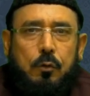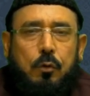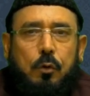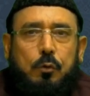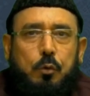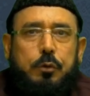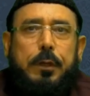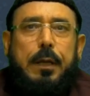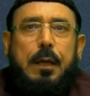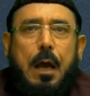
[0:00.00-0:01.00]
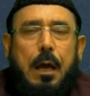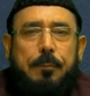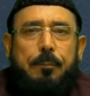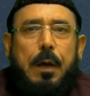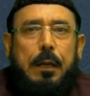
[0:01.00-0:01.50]
तो दूसरे
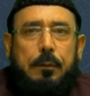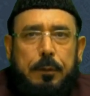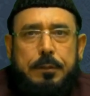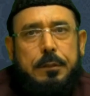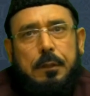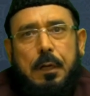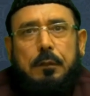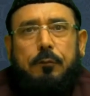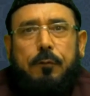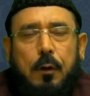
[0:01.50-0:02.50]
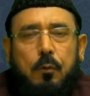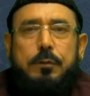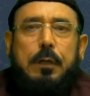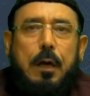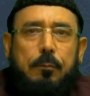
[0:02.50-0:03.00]
आयमा ने भी इसी तरह तफक्को
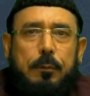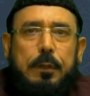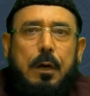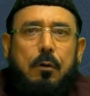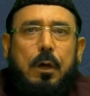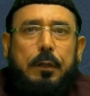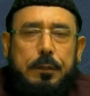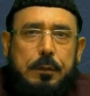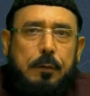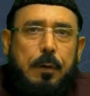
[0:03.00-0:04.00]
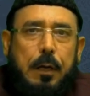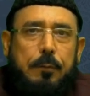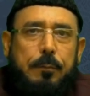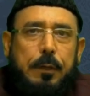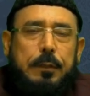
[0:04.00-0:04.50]
से काम लिया और हदीस के
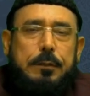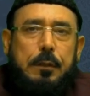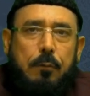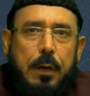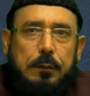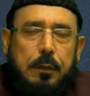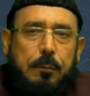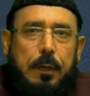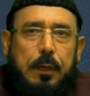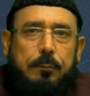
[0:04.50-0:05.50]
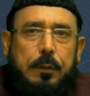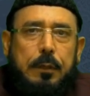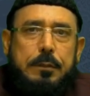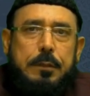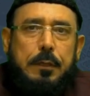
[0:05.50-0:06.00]
बारे में किसी रवायत के बारे में
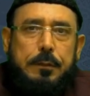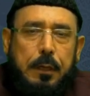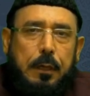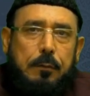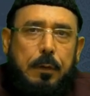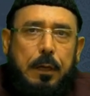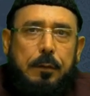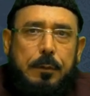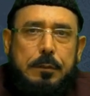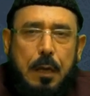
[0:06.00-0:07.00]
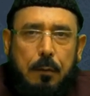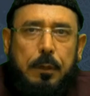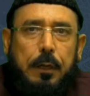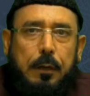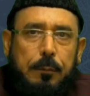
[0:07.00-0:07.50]
किसी असर के बारे में
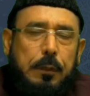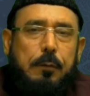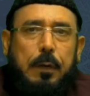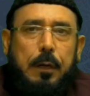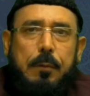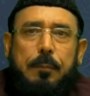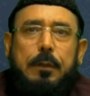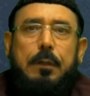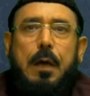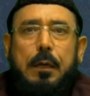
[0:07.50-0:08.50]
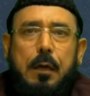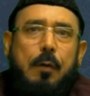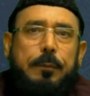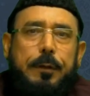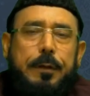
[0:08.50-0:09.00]
साहबा के अमल के बारे में अपनी राय
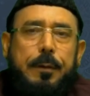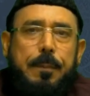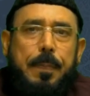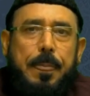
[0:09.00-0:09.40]
काम किया